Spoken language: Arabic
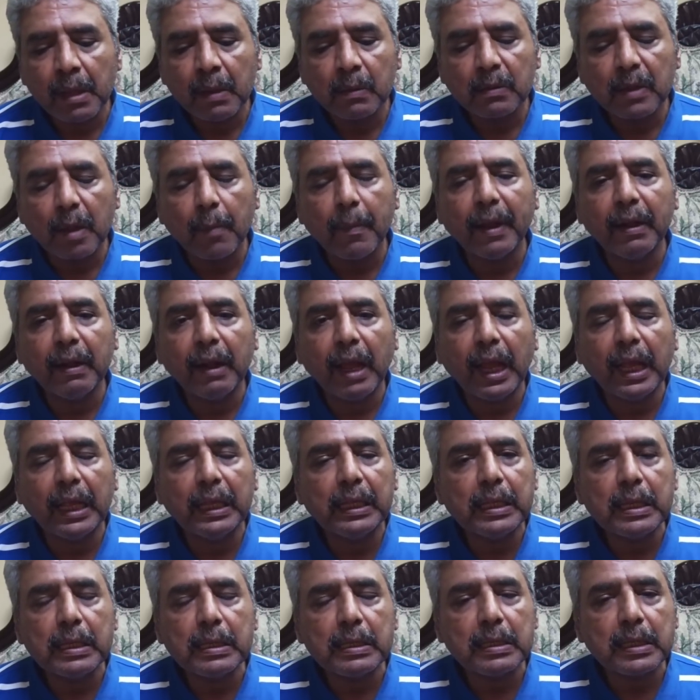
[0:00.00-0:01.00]
طبعا
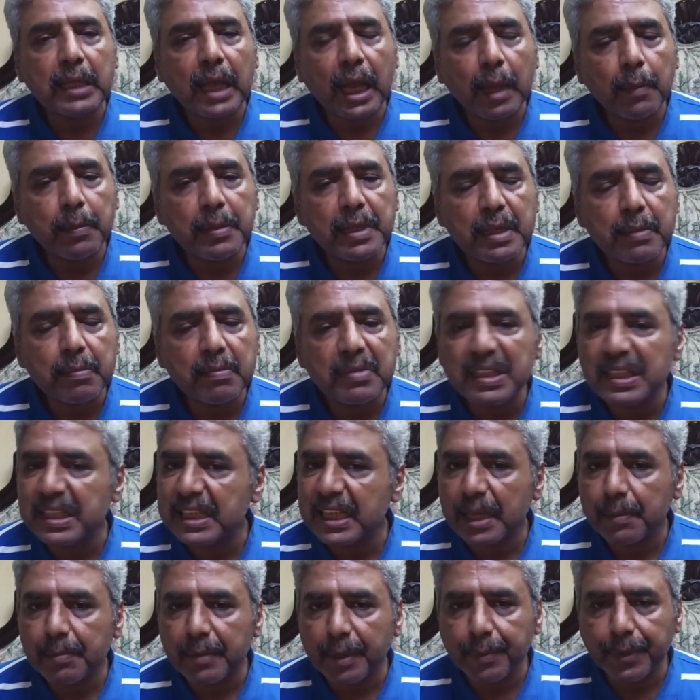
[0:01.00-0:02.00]
حقيقي تعبي مش
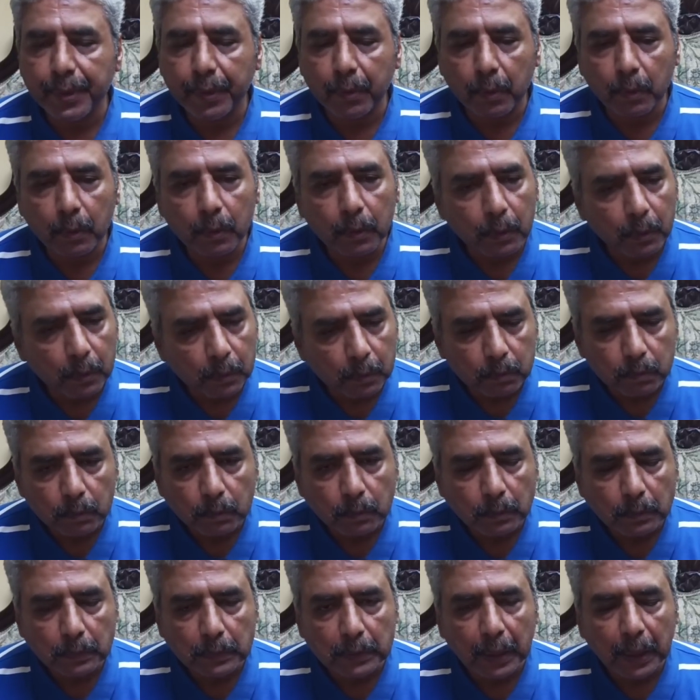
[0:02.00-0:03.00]
زي ما بيقولوا
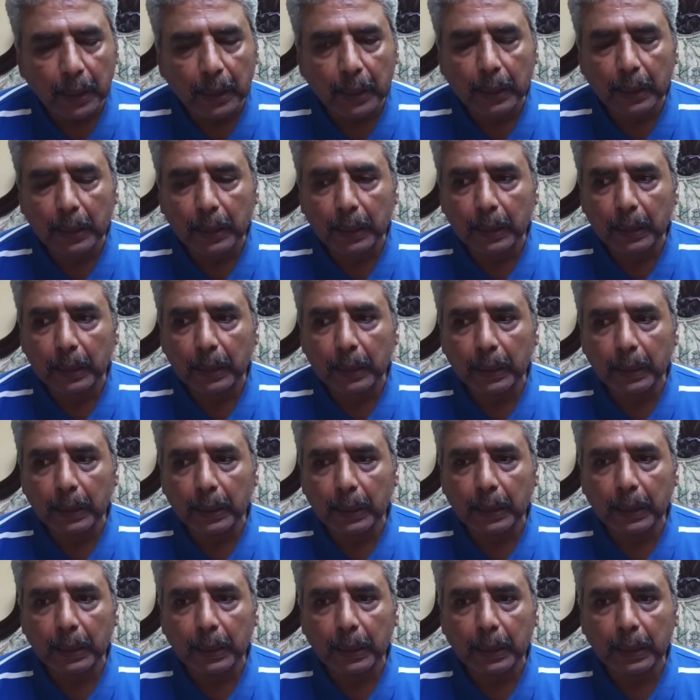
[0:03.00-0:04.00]

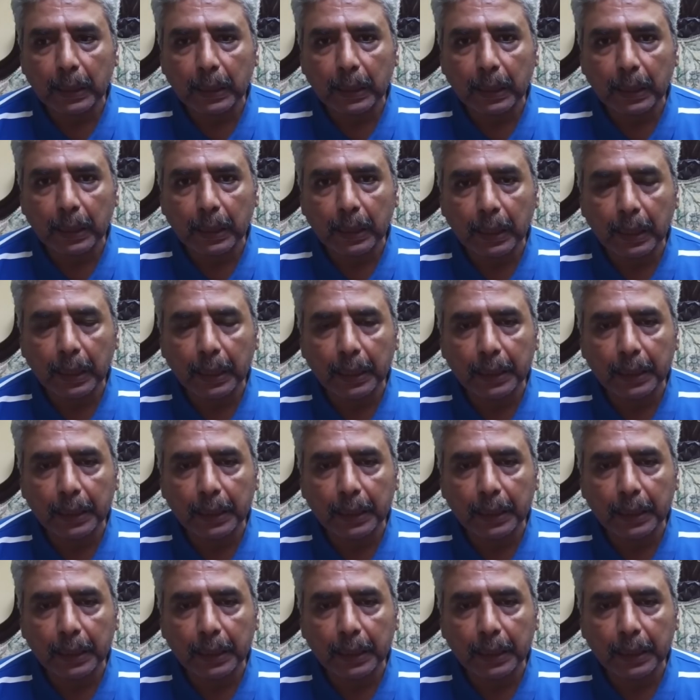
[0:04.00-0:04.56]
آه